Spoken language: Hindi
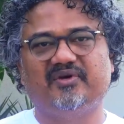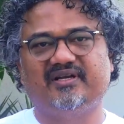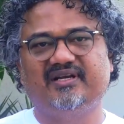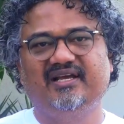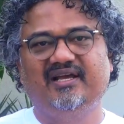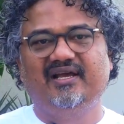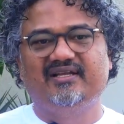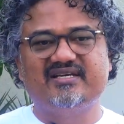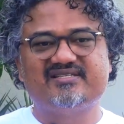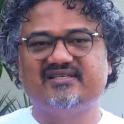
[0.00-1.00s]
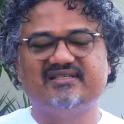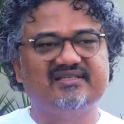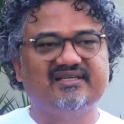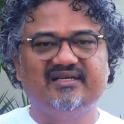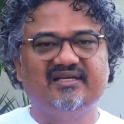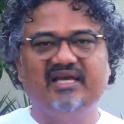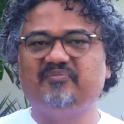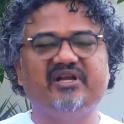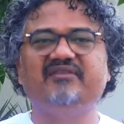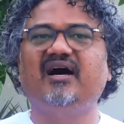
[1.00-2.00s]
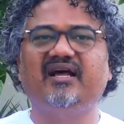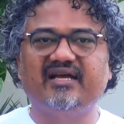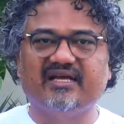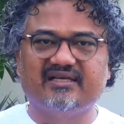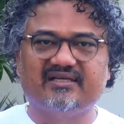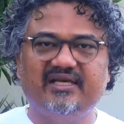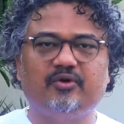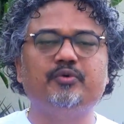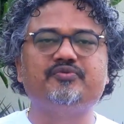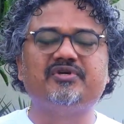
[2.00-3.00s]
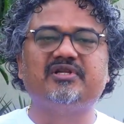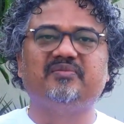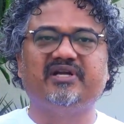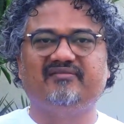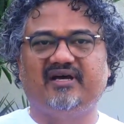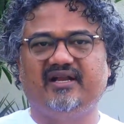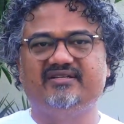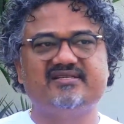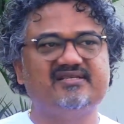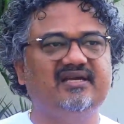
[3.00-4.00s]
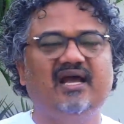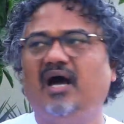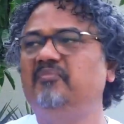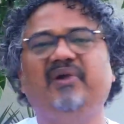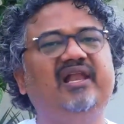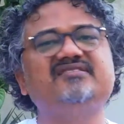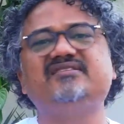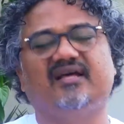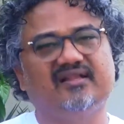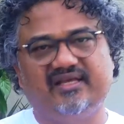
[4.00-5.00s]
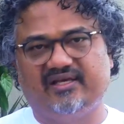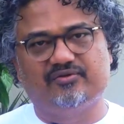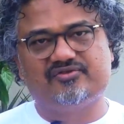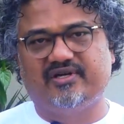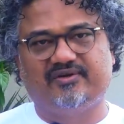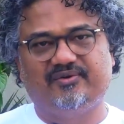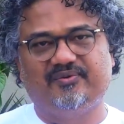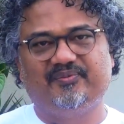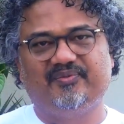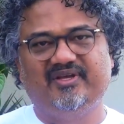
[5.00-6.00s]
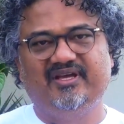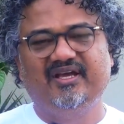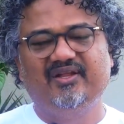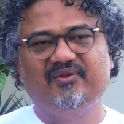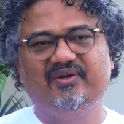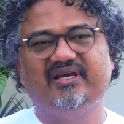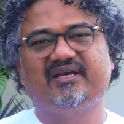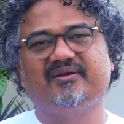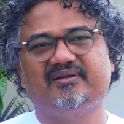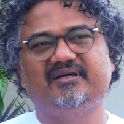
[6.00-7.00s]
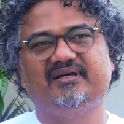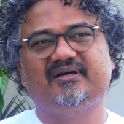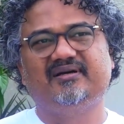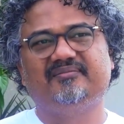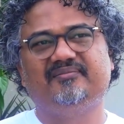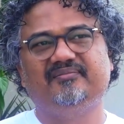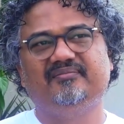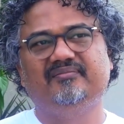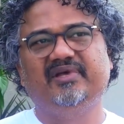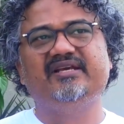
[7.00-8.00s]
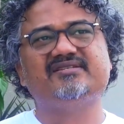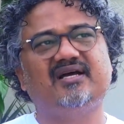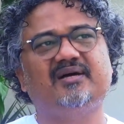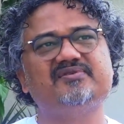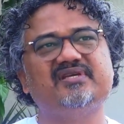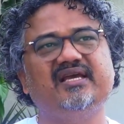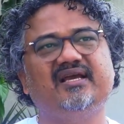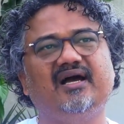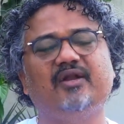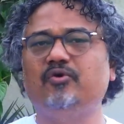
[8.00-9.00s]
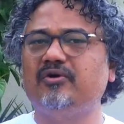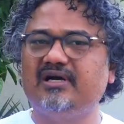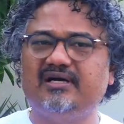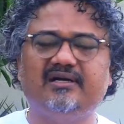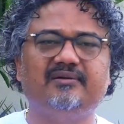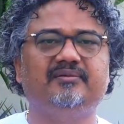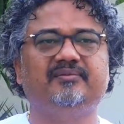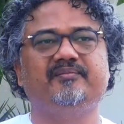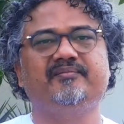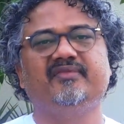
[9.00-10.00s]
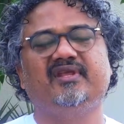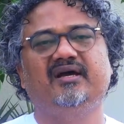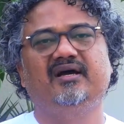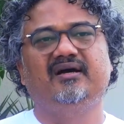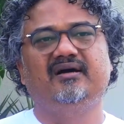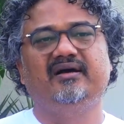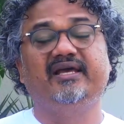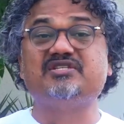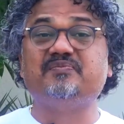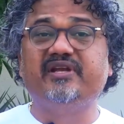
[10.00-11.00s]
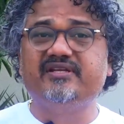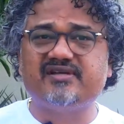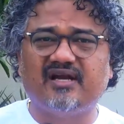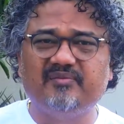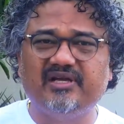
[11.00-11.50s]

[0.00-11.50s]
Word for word: पर जैसे एक परिवार है एक खूबसूरत परिवार है जैसे हम पहले से जानते हैं एक दूसरे को तो एक आ, मेरे हिसाब से एक अनोखा एक्सपीरियंस रहा